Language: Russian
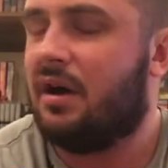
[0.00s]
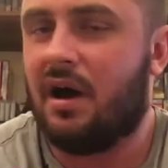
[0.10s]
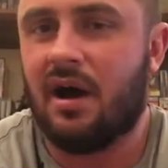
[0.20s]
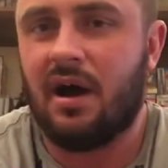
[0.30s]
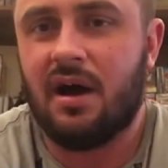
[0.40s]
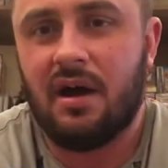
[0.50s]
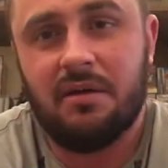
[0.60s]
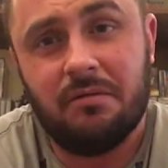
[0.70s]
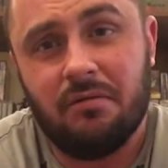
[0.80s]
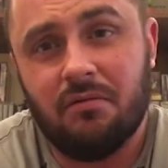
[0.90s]
а,
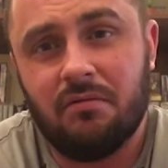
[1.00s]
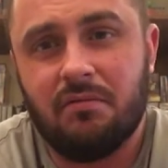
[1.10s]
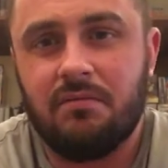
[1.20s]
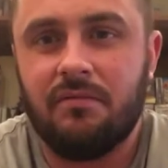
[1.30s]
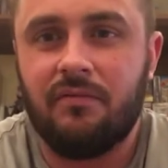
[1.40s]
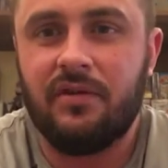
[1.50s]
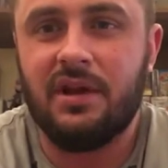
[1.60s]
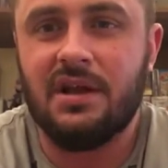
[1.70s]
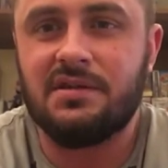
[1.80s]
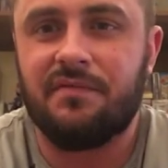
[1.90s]
ну,
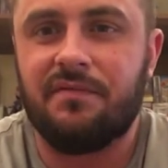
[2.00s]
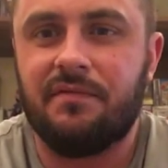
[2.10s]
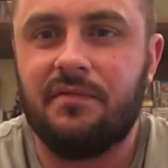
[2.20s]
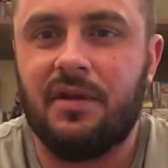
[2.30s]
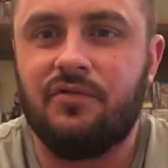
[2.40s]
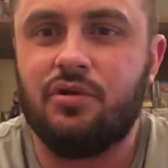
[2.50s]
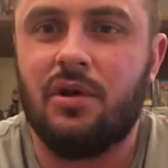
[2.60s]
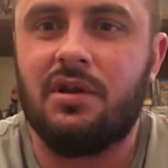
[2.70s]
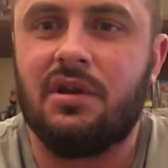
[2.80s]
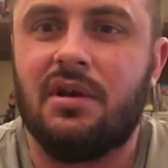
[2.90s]
финансов на все
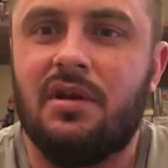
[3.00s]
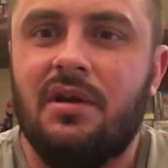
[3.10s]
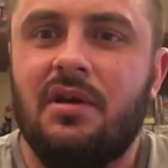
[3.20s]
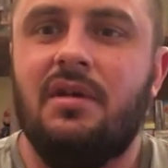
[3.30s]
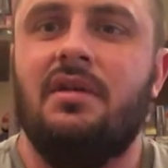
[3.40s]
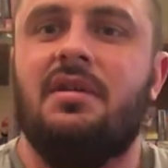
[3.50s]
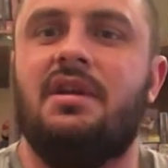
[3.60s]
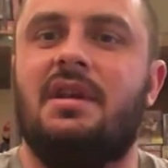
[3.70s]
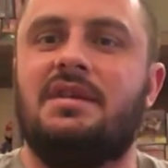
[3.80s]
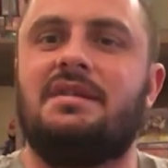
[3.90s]
это
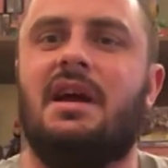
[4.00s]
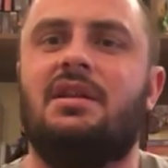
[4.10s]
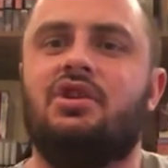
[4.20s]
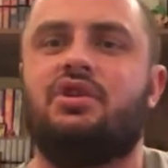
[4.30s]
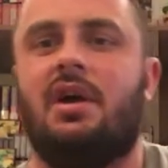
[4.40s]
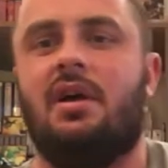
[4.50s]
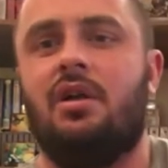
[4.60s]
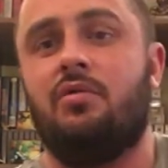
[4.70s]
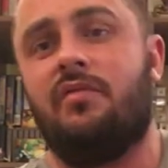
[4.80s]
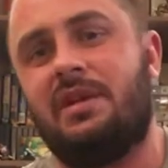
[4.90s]
недостаточно.
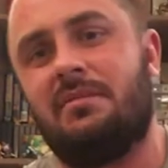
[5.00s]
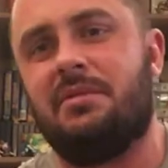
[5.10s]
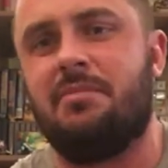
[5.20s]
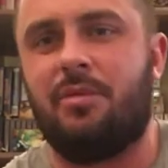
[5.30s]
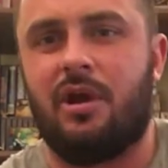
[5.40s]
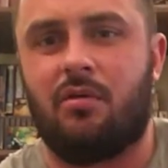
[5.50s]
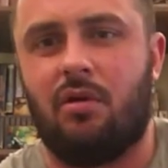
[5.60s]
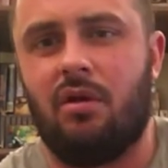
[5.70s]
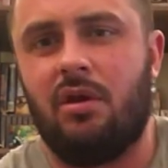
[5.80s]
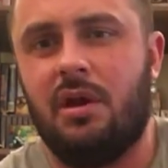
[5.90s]
Ну, в этом-то и
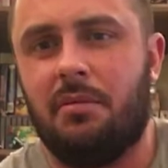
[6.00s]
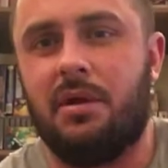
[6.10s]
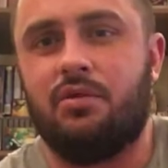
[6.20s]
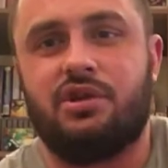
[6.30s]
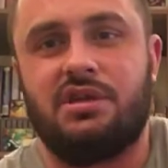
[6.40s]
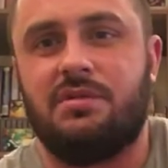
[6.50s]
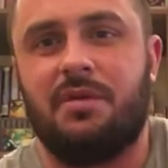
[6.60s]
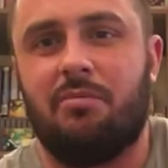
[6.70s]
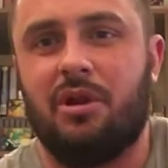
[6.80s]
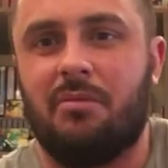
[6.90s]
прикол. Потому что если
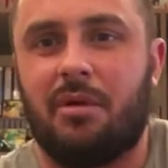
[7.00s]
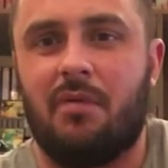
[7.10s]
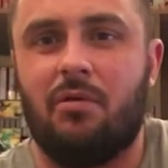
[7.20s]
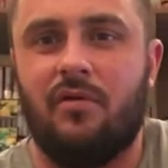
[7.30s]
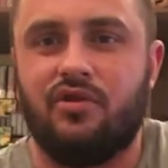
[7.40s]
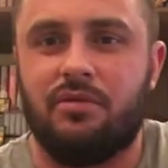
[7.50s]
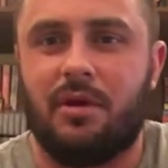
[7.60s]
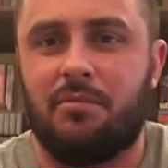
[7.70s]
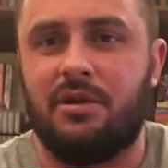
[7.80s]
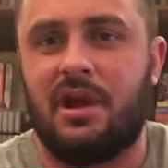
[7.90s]
бы я был Абрамовичем,
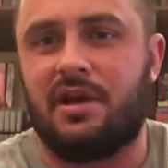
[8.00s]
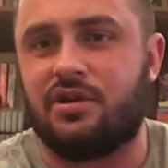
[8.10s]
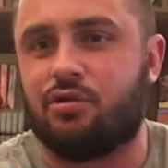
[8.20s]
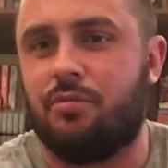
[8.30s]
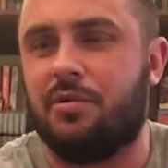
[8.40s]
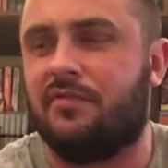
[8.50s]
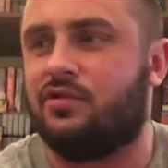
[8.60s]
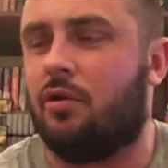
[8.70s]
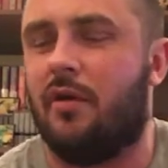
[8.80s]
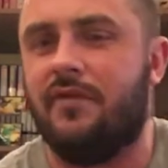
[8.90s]
я бы нахер скупил
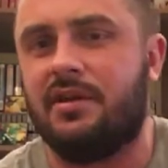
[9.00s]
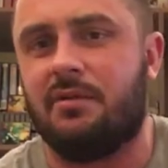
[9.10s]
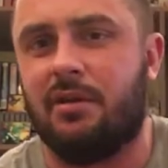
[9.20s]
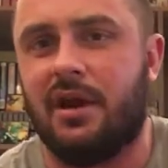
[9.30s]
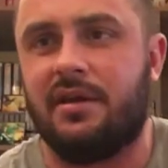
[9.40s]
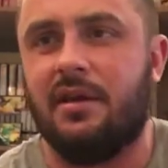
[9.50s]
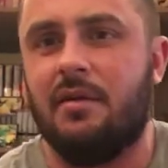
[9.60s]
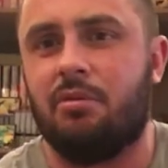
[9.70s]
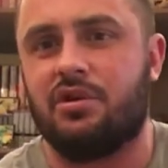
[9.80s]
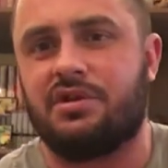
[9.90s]
все Авито, блядь.
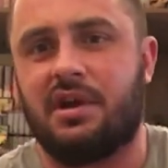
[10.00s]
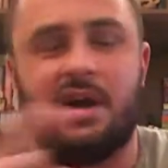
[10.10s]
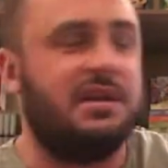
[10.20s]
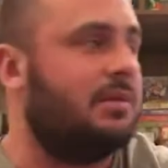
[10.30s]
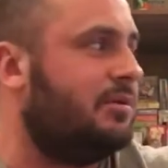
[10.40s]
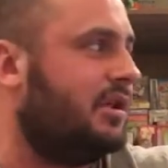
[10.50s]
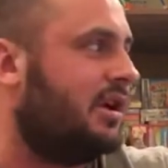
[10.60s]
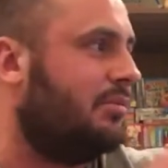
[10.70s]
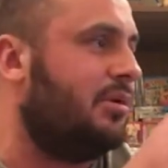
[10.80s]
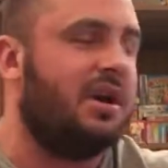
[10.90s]
Просто заходил бы на
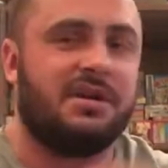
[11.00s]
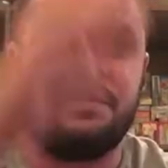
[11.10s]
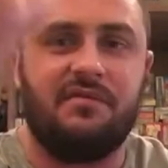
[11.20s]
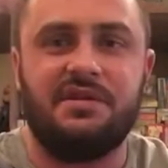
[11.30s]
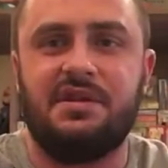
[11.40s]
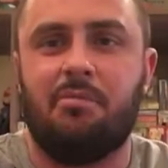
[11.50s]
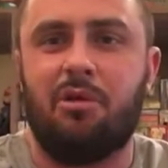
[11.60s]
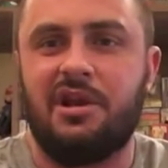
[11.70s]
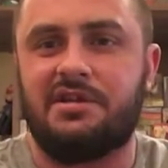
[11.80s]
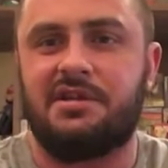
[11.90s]
ГБХ и везде
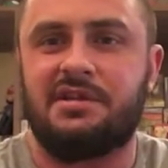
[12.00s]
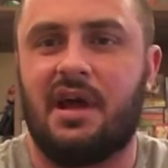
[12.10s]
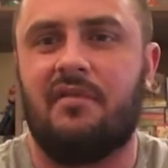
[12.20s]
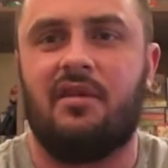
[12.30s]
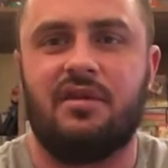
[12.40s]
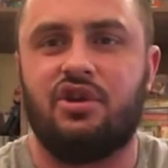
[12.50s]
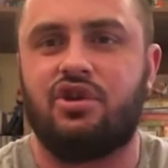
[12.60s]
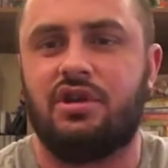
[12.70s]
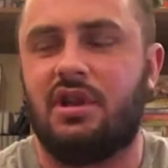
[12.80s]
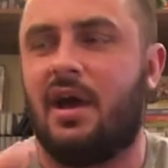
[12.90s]
блицы ставил, не
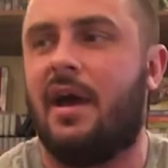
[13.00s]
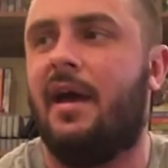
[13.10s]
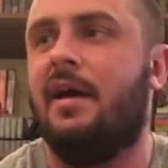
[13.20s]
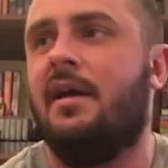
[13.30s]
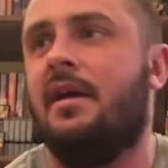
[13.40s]
считая.